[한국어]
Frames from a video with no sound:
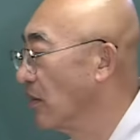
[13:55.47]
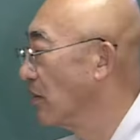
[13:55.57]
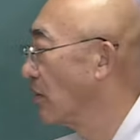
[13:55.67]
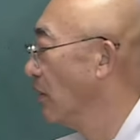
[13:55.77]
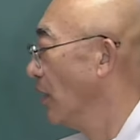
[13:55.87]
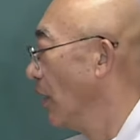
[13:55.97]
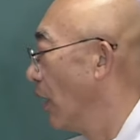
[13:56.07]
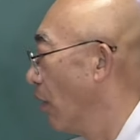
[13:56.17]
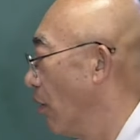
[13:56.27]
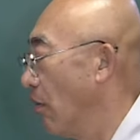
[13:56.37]
그래서
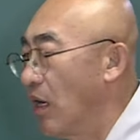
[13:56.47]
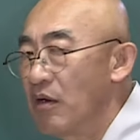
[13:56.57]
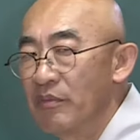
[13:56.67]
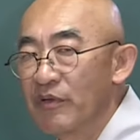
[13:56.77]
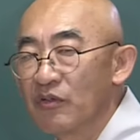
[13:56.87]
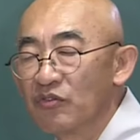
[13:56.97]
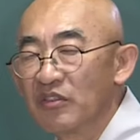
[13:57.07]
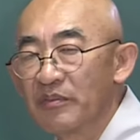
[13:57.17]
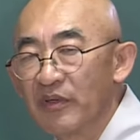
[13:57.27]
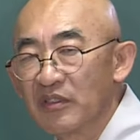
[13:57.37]
화엄경도
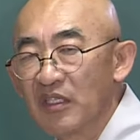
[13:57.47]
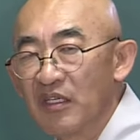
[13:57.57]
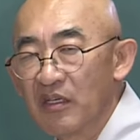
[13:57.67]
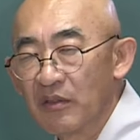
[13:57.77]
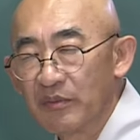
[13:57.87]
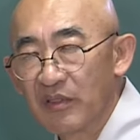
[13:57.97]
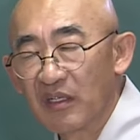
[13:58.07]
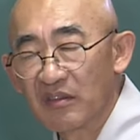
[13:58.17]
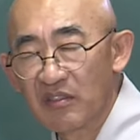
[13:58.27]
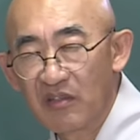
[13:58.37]
이제 머지않아
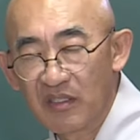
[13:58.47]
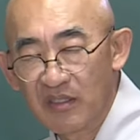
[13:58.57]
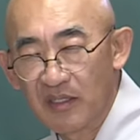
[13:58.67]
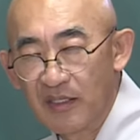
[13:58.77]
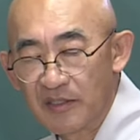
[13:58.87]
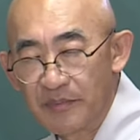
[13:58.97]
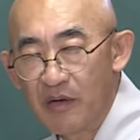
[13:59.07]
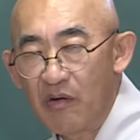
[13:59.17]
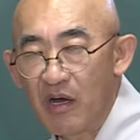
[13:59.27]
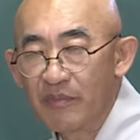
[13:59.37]
여러분들한테
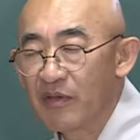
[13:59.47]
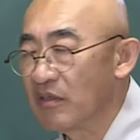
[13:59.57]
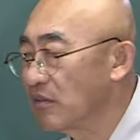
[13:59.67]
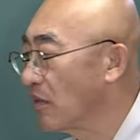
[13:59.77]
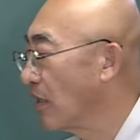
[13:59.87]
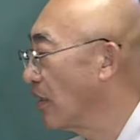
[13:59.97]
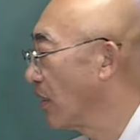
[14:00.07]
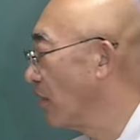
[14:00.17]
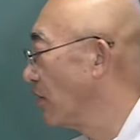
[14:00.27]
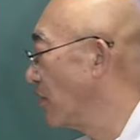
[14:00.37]
설해드리겠지만 화엄경을 설한
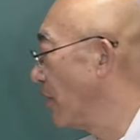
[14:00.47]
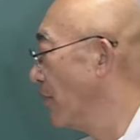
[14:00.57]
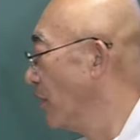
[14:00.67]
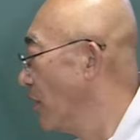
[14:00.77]
데가 어디냐면